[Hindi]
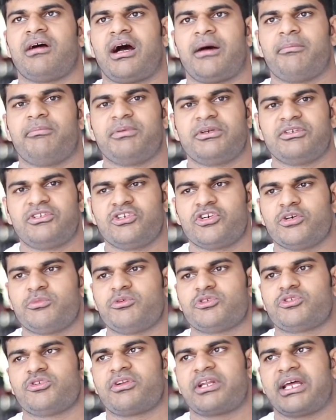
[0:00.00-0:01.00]
अब किसी को
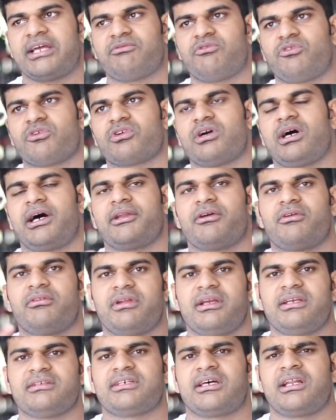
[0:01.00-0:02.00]
पूछो ड्राई फ्रूट खा रहे हो
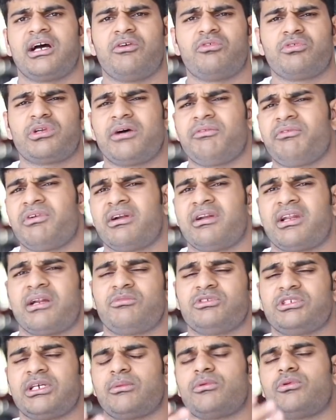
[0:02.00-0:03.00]
नहीं सर आउट ऑफ हंड्रेड
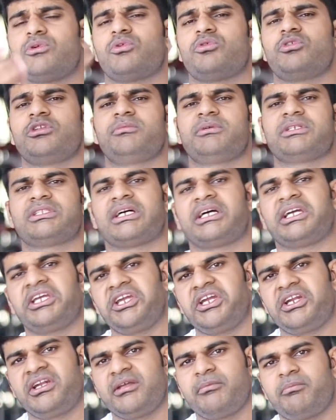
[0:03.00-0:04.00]
मुझे आप लोग खुद बताएं
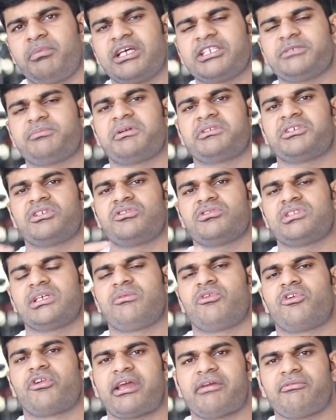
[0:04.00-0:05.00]
80 प्लस परसेंट होते हैं
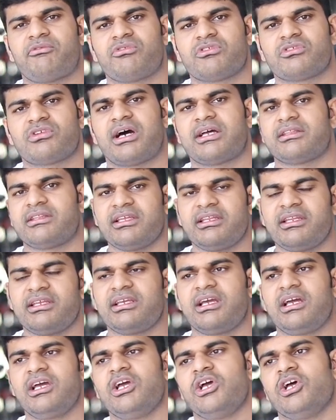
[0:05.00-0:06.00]
वो ड्राई फ्रूट खाते ही
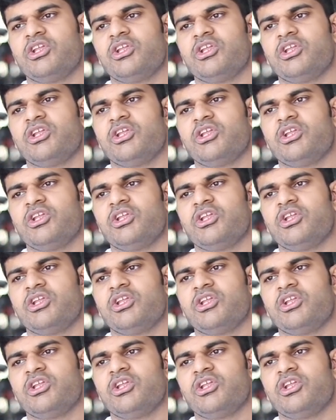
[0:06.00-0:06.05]
नहीं है